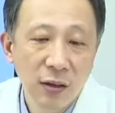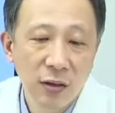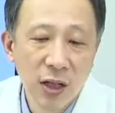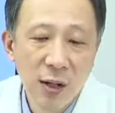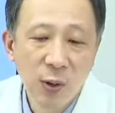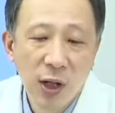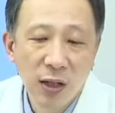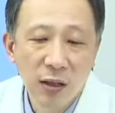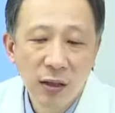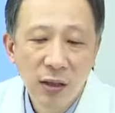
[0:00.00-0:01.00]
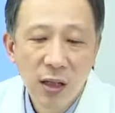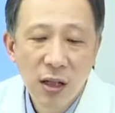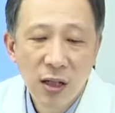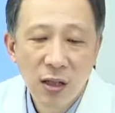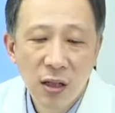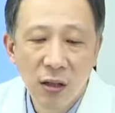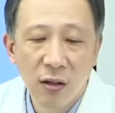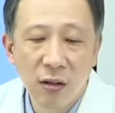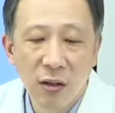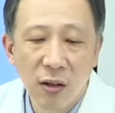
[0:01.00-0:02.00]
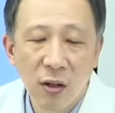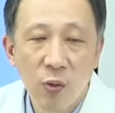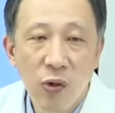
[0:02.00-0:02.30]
어, 일본에는 어,